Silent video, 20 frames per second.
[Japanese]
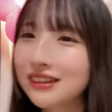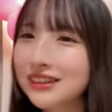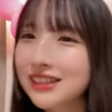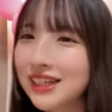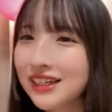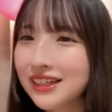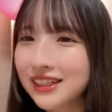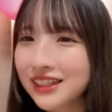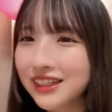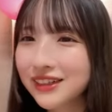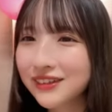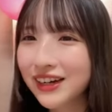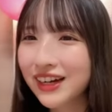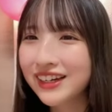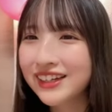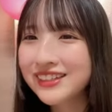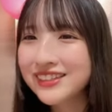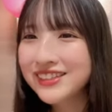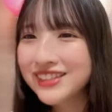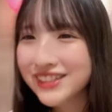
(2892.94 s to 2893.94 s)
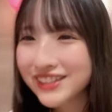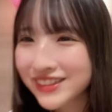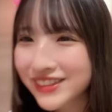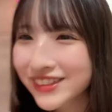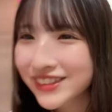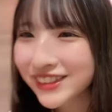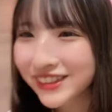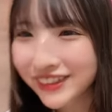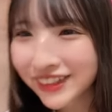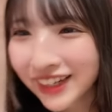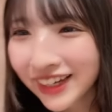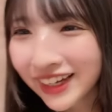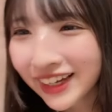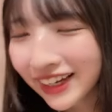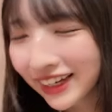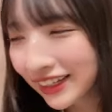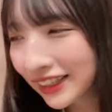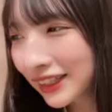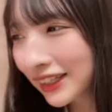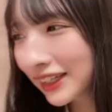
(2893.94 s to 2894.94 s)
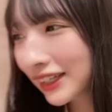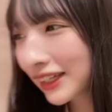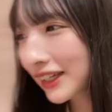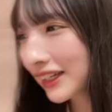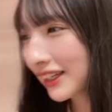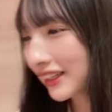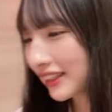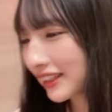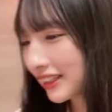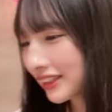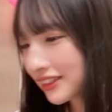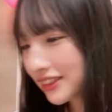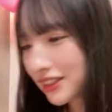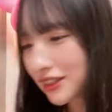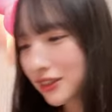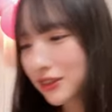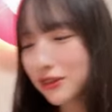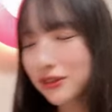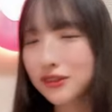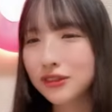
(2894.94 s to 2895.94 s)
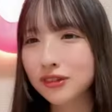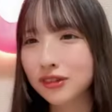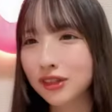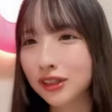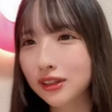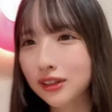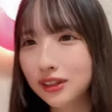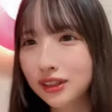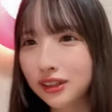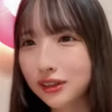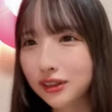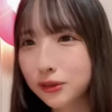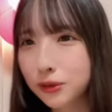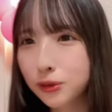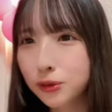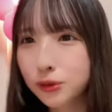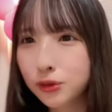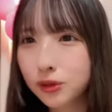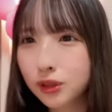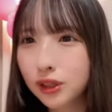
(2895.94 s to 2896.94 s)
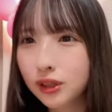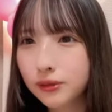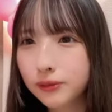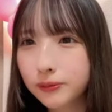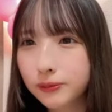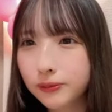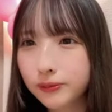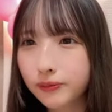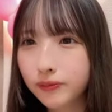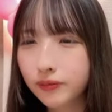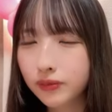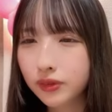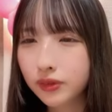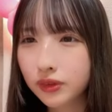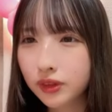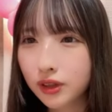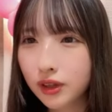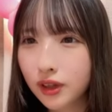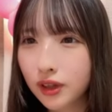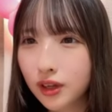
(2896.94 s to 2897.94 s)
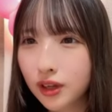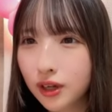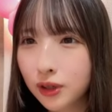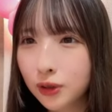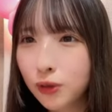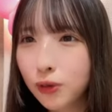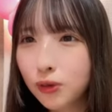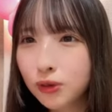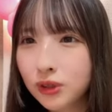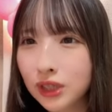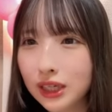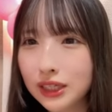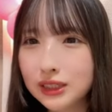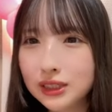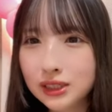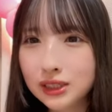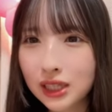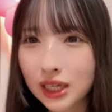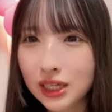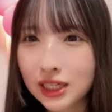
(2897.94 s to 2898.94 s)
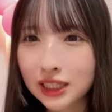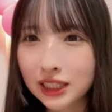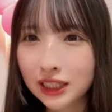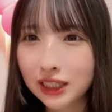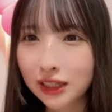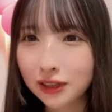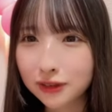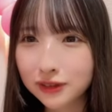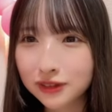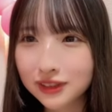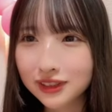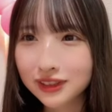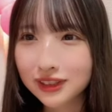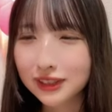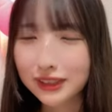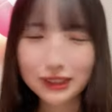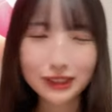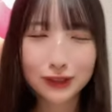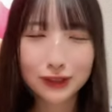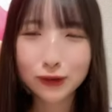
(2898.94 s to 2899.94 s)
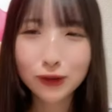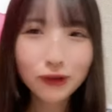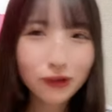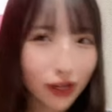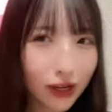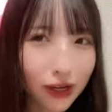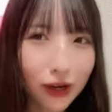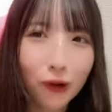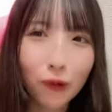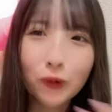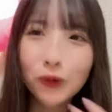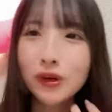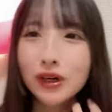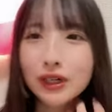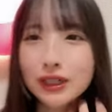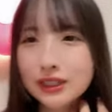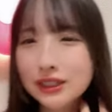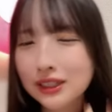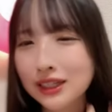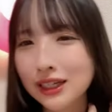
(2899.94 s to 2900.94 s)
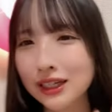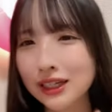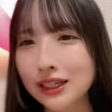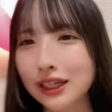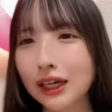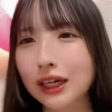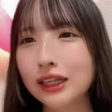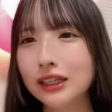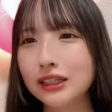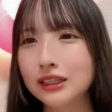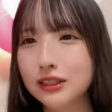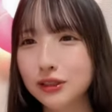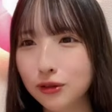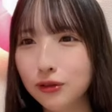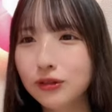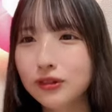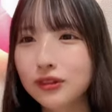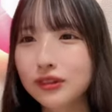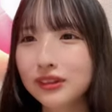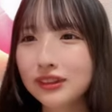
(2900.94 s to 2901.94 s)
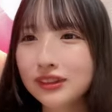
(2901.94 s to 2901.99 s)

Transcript: 最近は臨時収入えねえ臨時収入だって富豪だココナ SKE になるそれは大岡 SKE だけですよ